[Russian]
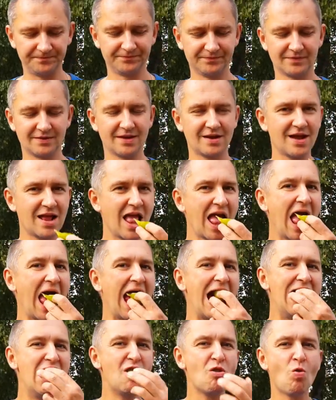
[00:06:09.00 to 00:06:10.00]
Это ты сам
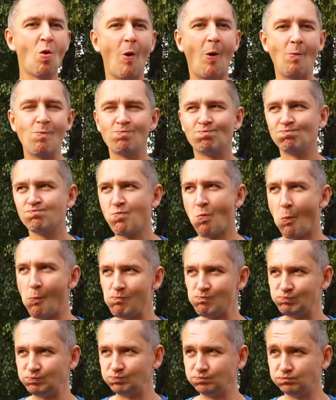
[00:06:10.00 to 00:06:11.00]
жрал незрелый из
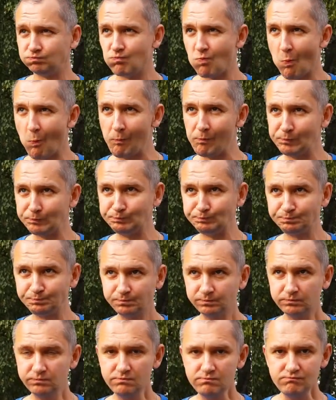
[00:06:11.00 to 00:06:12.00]
таза.
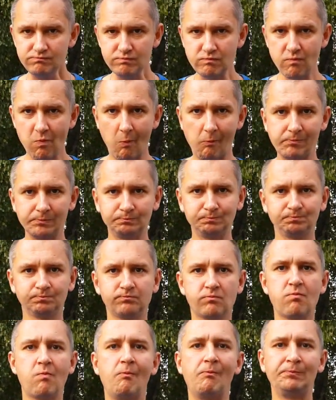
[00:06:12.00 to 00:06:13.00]
Если томат зеленый, это не
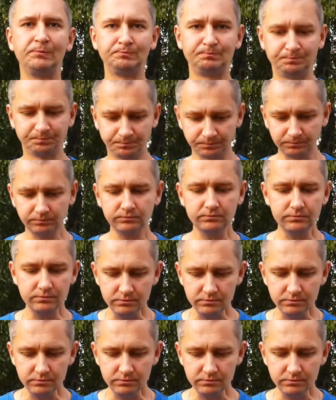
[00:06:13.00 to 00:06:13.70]
значит, что он...